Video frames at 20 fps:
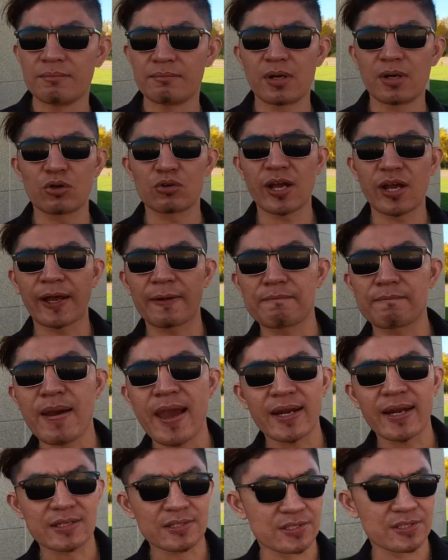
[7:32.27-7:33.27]
menggunakan
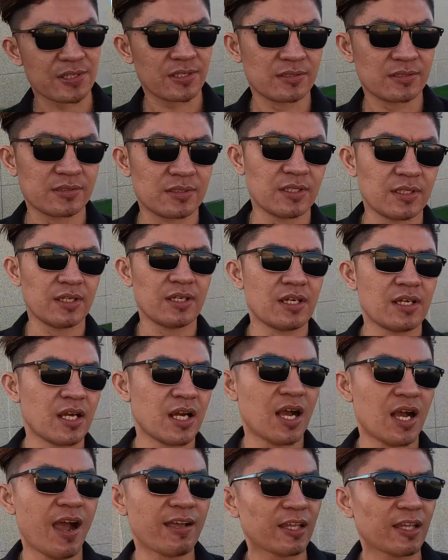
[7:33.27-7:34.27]
miles
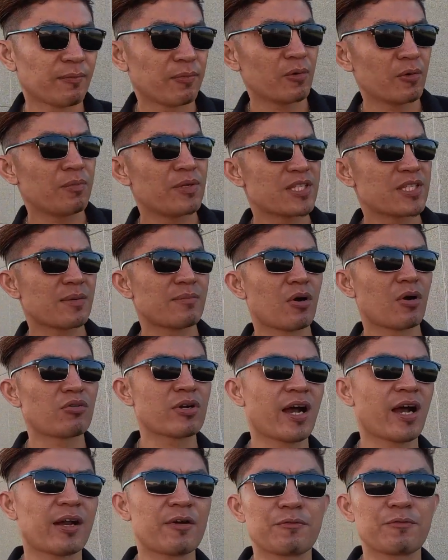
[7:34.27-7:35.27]
ataupun bisa
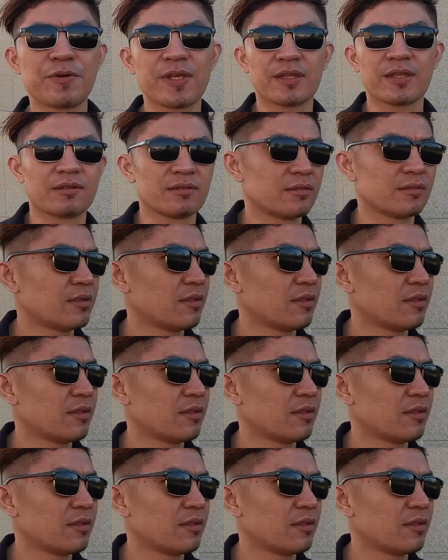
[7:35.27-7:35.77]
menggunakan feet